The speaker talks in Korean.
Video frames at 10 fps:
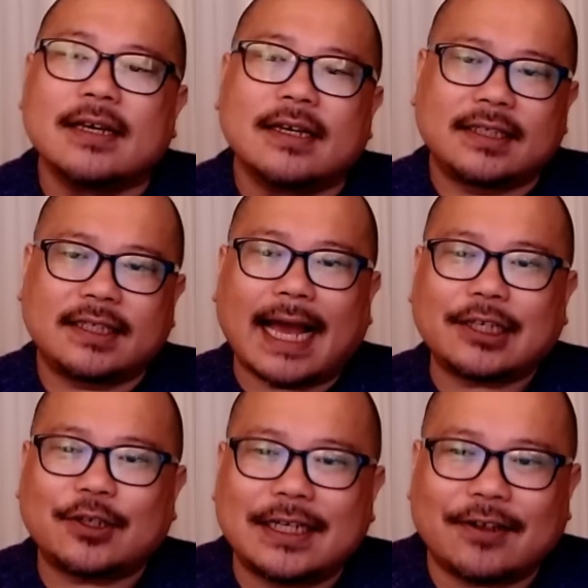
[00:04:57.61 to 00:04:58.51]

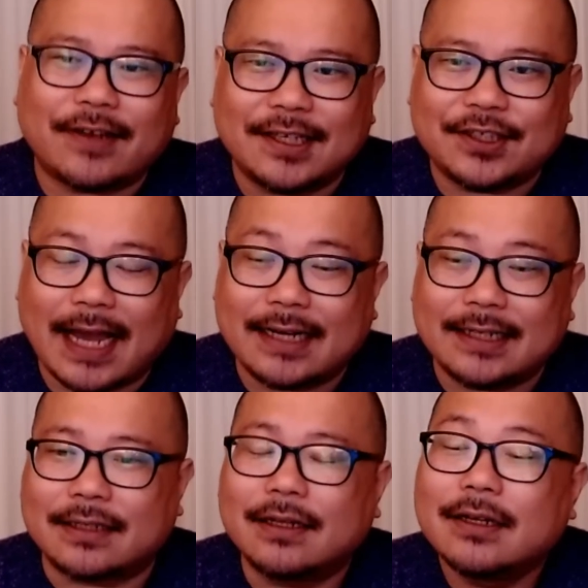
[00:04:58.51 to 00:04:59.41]
식약처에서
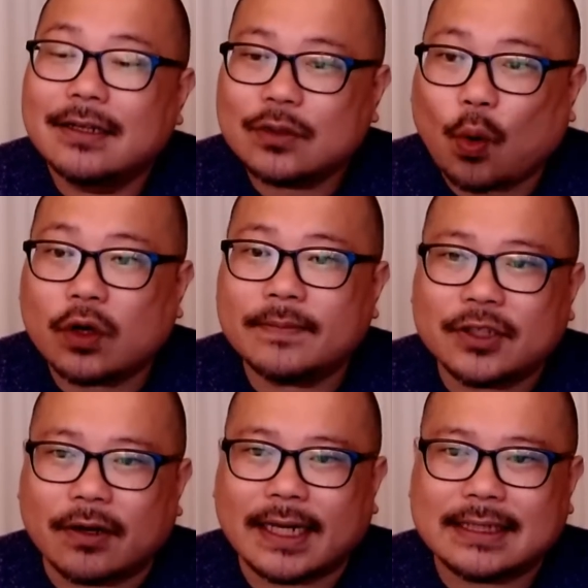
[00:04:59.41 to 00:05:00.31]
개최하는 소금
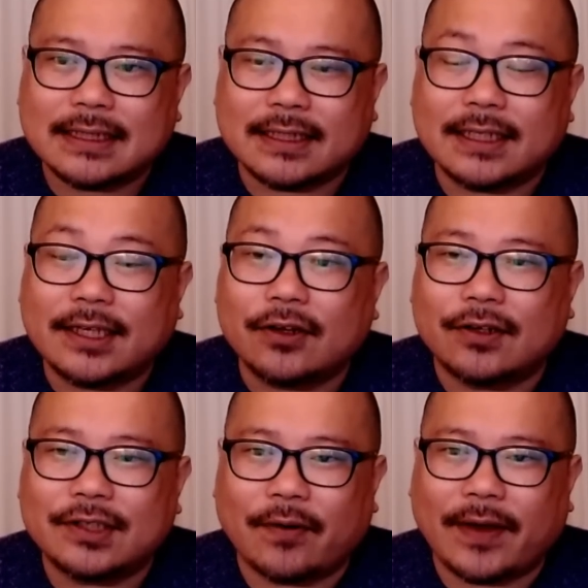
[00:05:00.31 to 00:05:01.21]
적게 쓰기
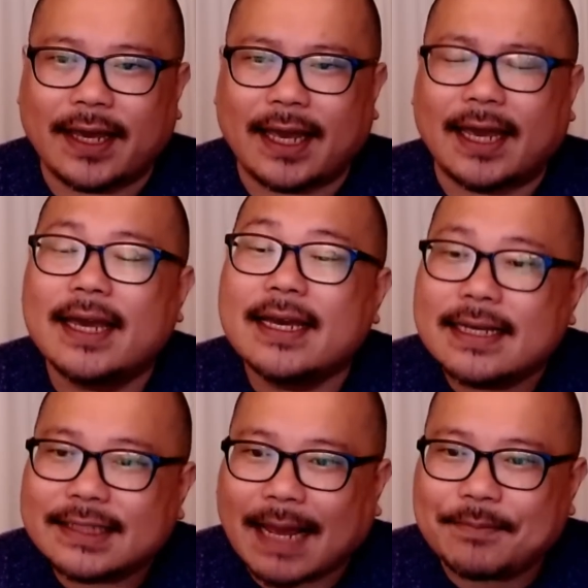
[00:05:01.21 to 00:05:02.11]
경연대회에
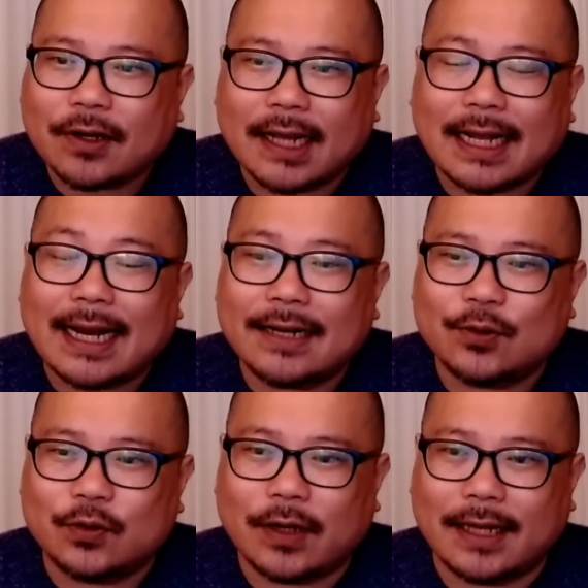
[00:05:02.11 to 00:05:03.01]
참석해달라는
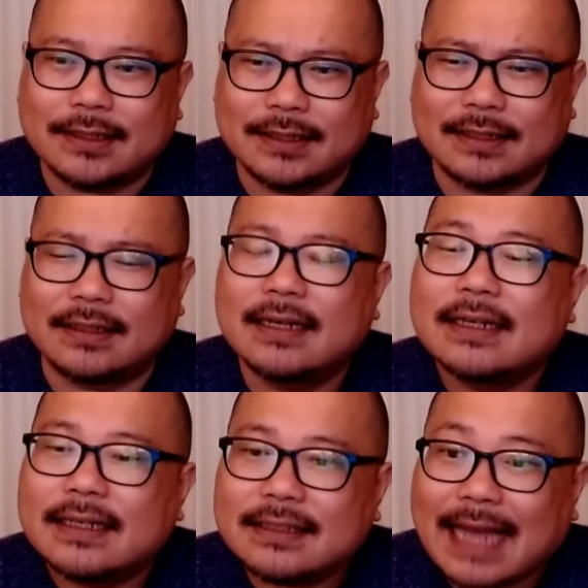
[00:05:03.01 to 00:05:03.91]
요청에는
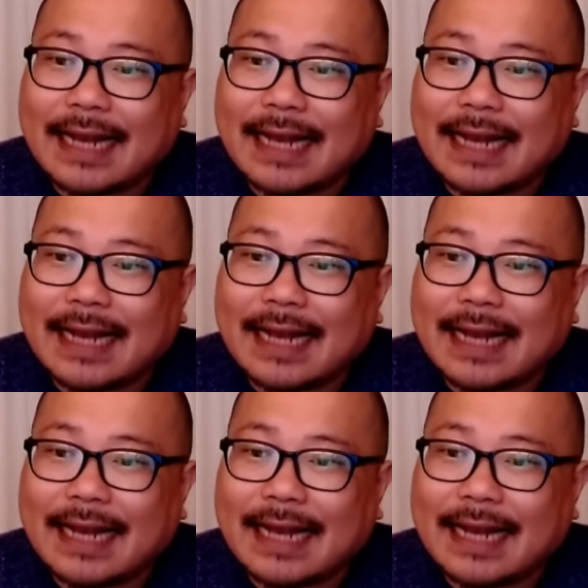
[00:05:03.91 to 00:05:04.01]
짠